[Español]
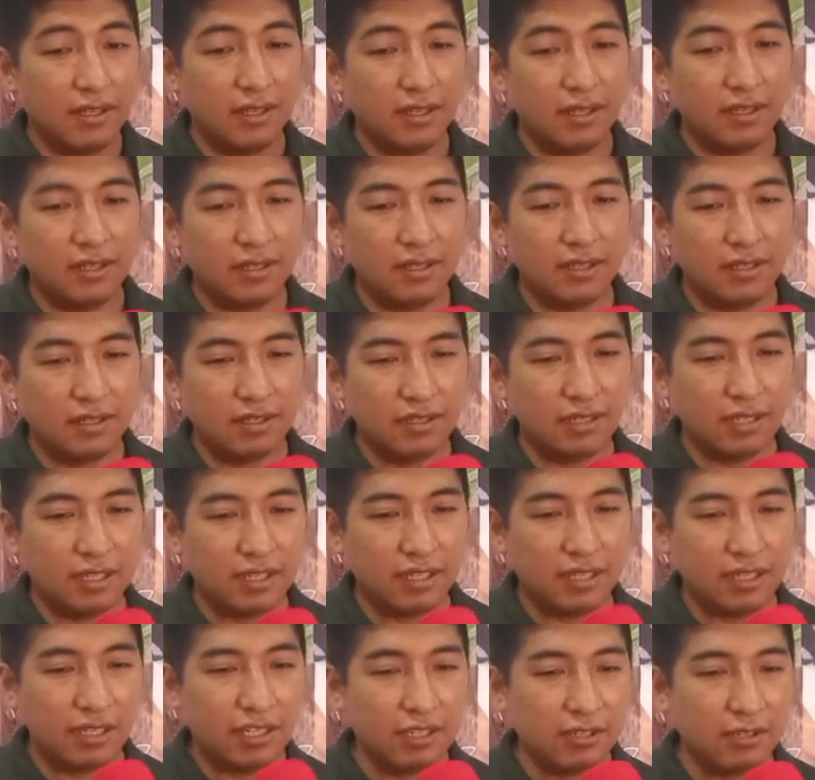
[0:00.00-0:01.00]
Eh,
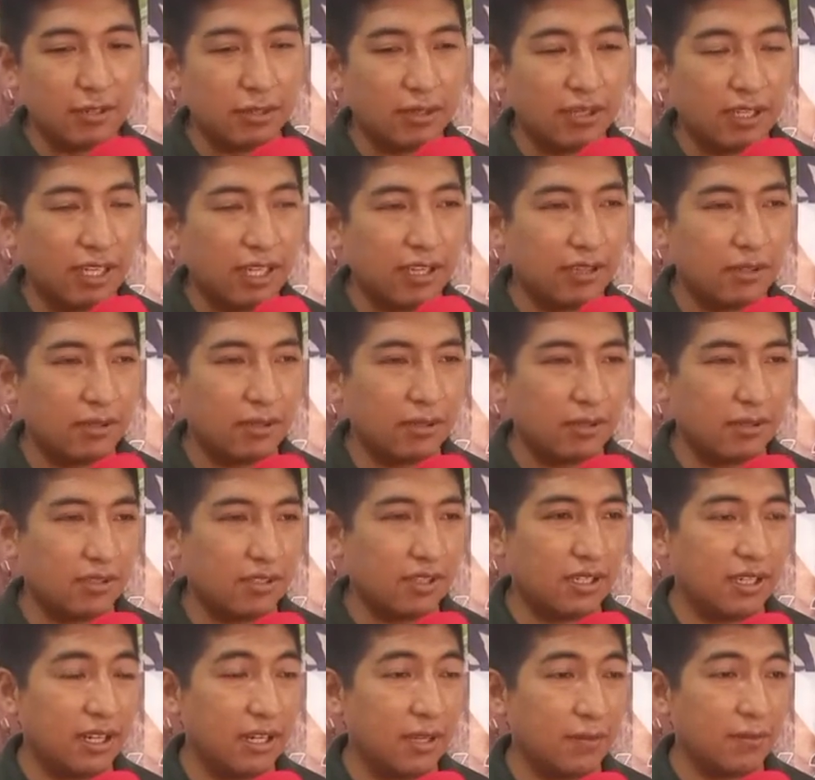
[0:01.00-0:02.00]
sí, eso es lo que
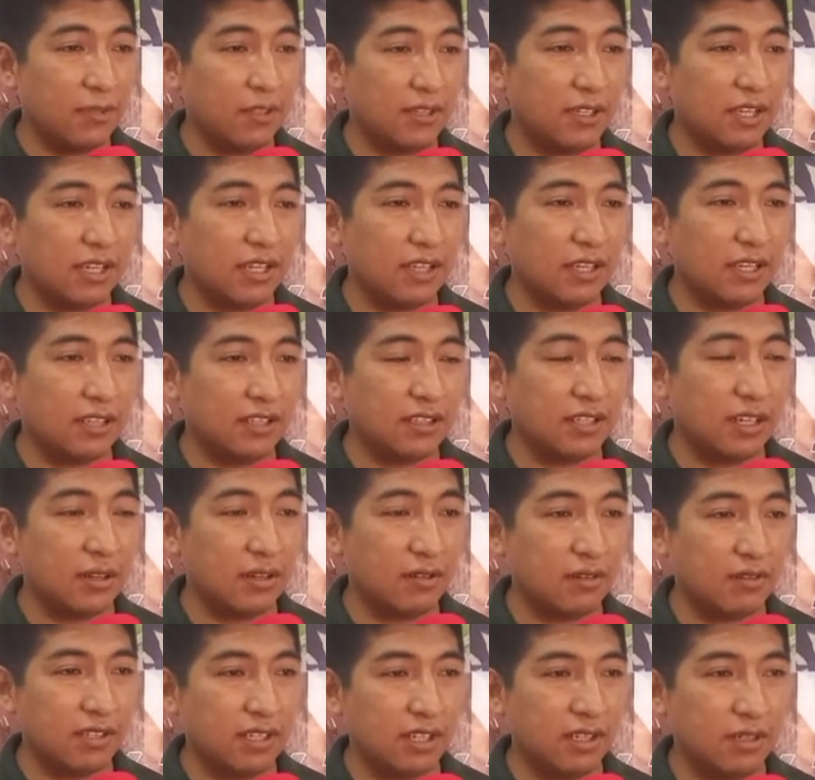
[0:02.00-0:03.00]
nosotros queremos aquí en
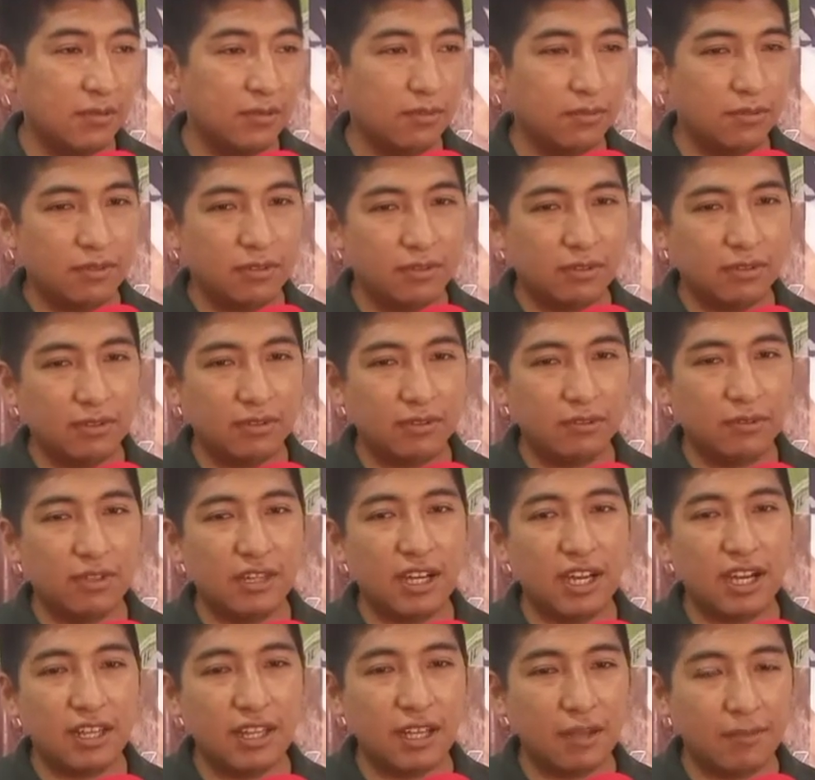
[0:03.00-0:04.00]
San José, un,
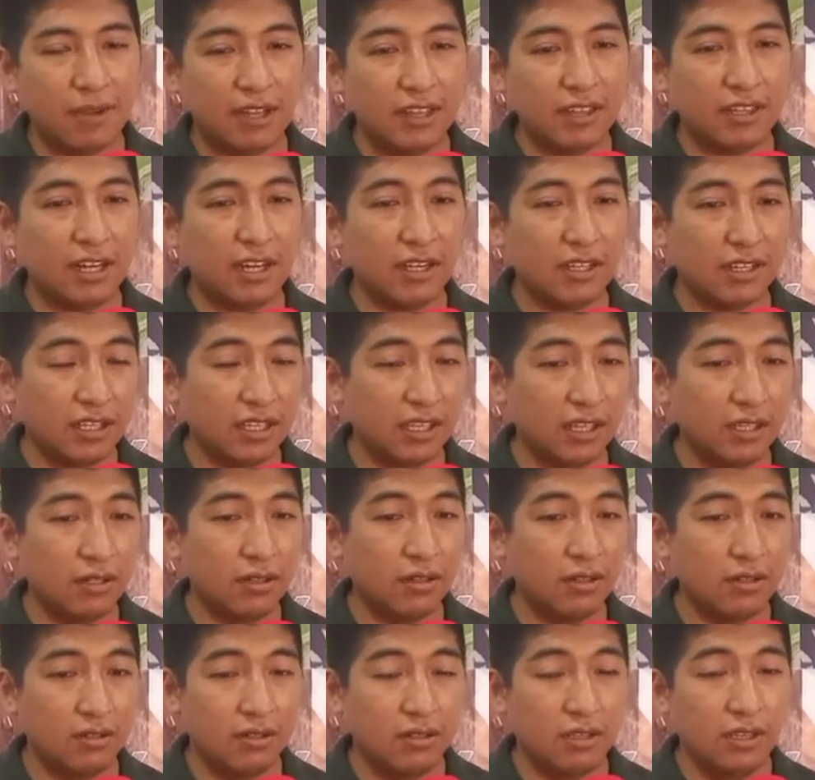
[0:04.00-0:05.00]
carnaval
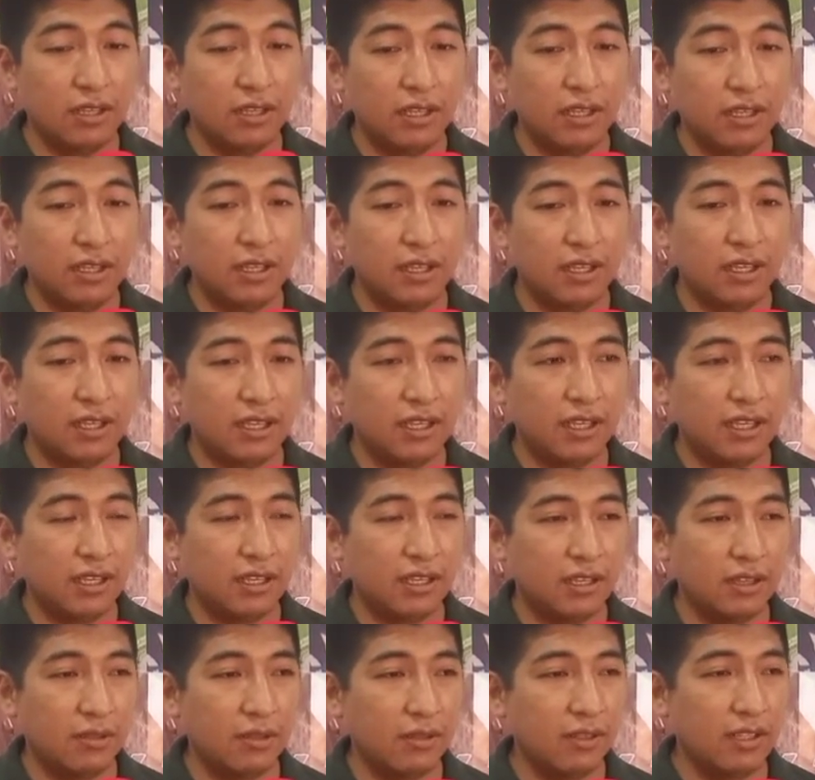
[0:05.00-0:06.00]
tranquilo,
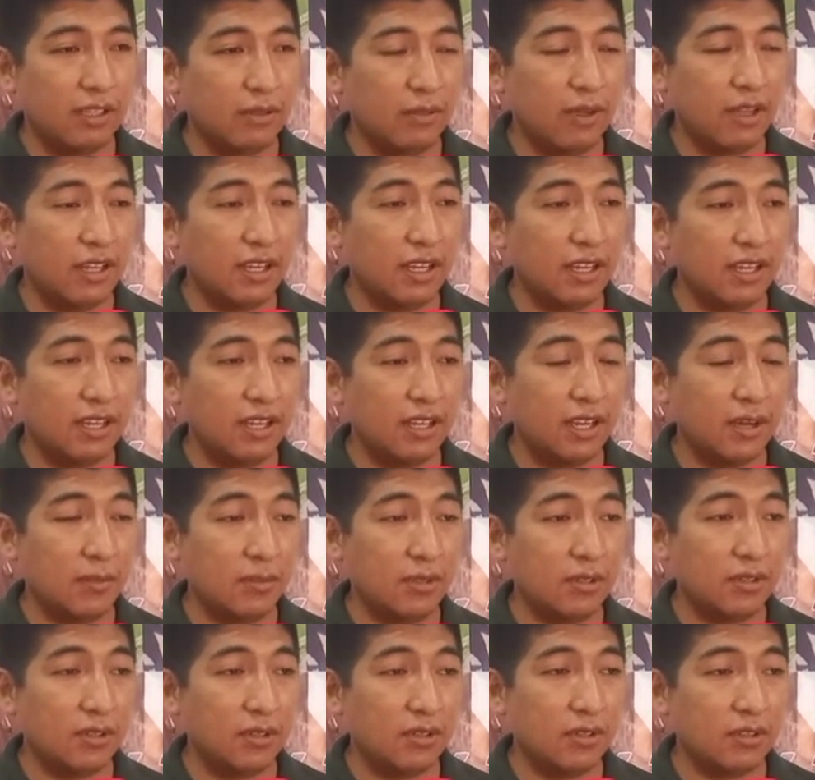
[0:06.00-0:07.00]
en donde no haya,
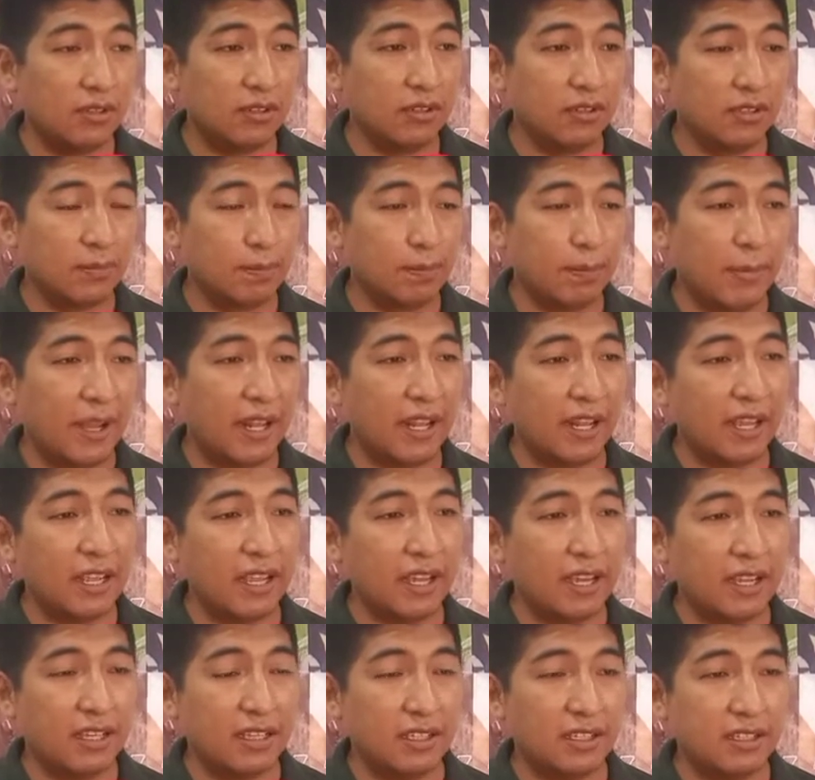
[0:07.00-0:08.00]
digamos,
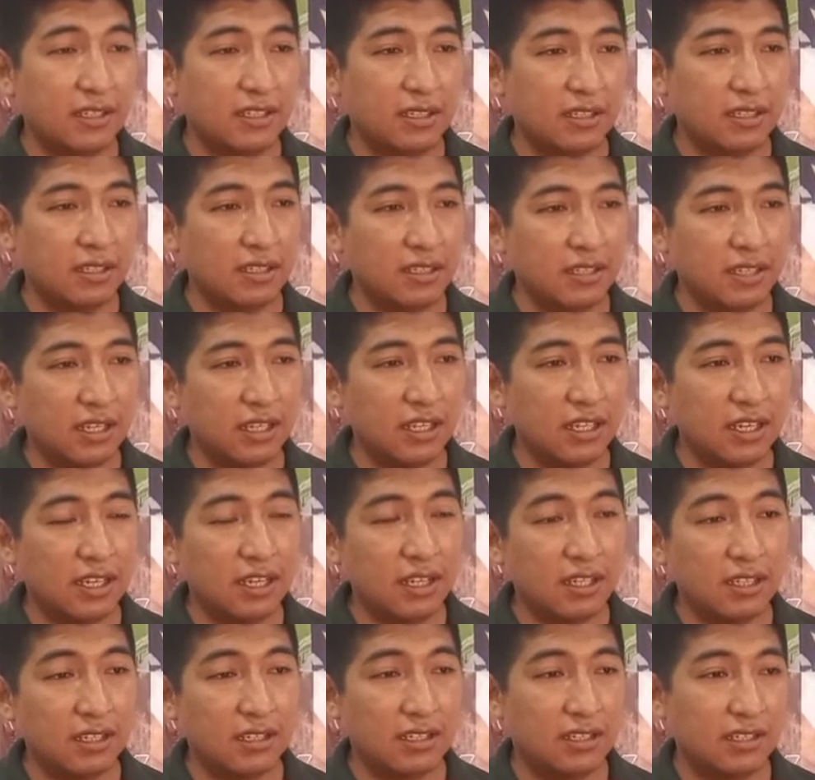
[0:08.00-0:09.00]
peleas,
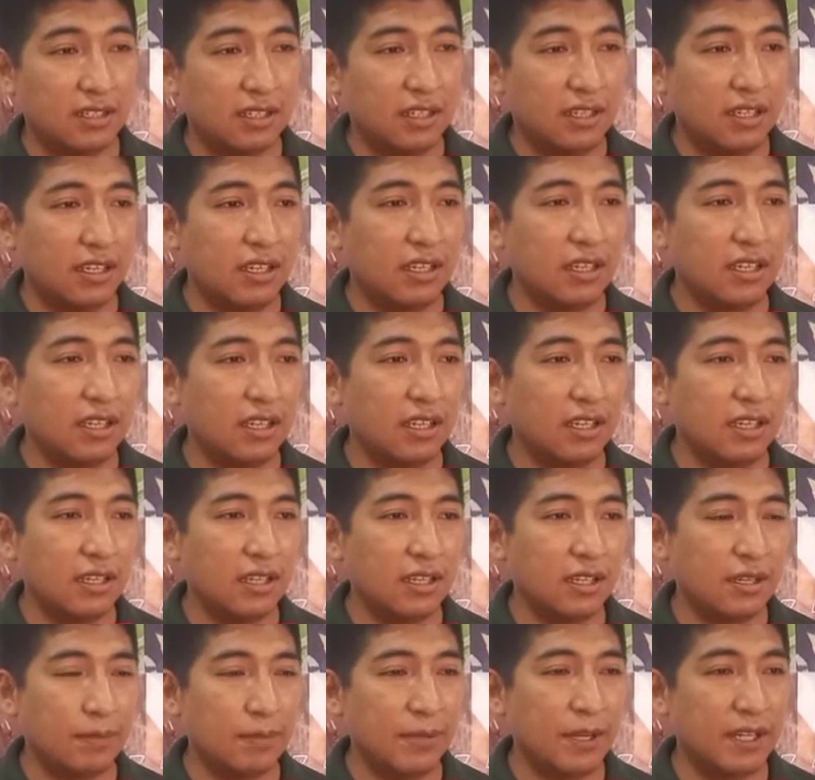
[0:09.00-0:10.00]
riñas,
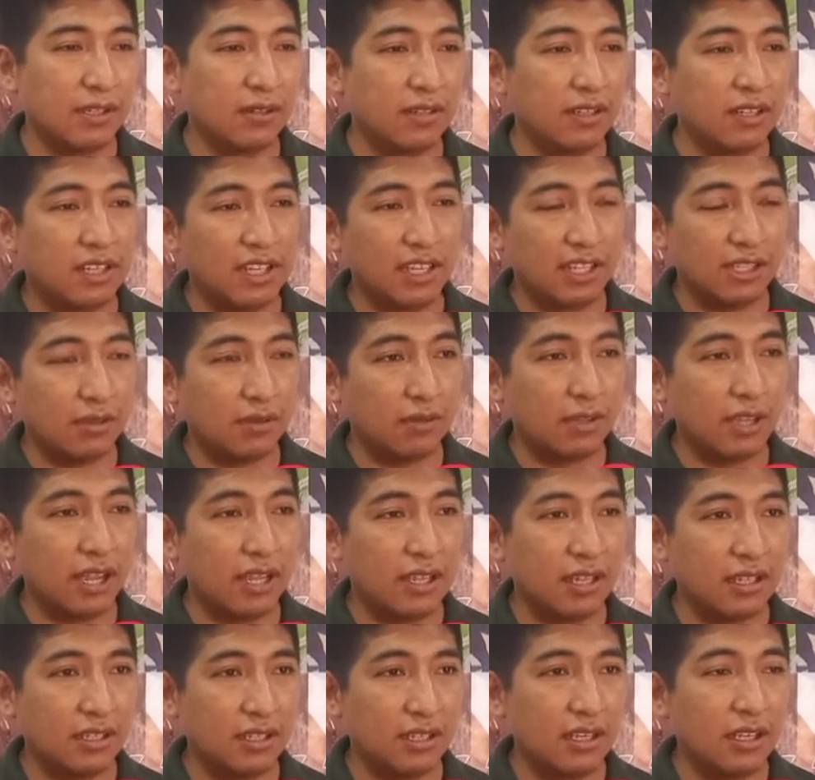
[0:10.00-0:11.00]
eh, personas
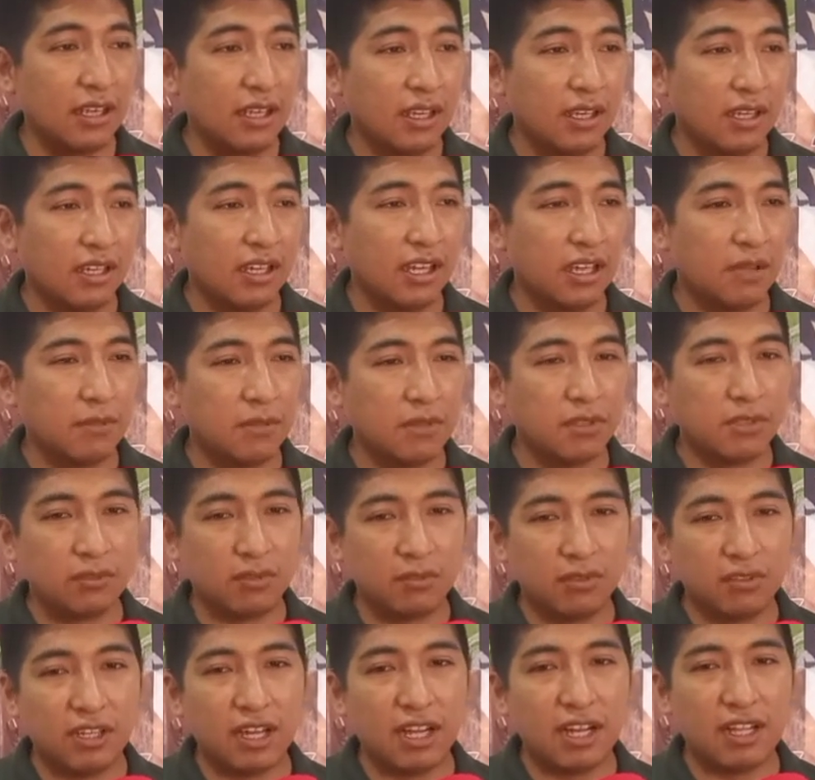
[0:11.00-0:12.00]
lesionadas. Queremos
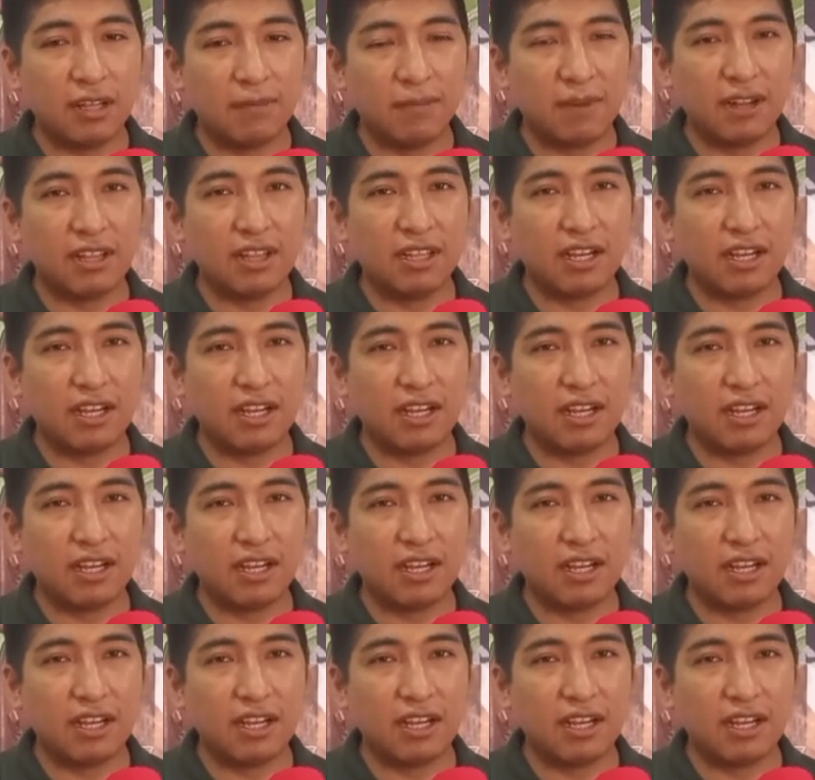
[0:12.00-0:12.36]
un carnaval